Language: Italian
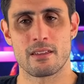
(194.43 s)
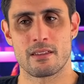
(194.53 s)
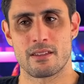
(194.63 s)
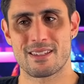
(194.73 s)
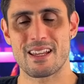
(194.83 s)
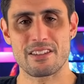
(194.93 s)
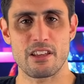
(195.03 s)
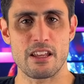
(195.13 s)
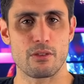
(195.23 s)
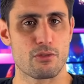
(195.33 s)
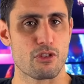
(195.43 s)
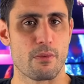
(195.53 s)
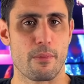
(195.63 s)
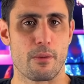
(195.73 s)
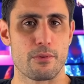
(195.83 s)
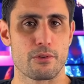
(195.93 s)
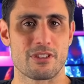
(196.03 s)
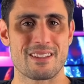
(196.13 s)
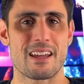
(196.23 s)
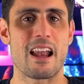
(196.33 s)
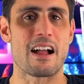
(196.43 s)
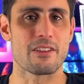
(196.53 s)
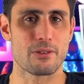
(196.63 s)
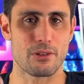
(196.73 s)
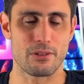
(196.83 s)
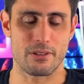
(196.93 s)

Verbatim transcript: sta salendo, insomma, proprio sta scalando,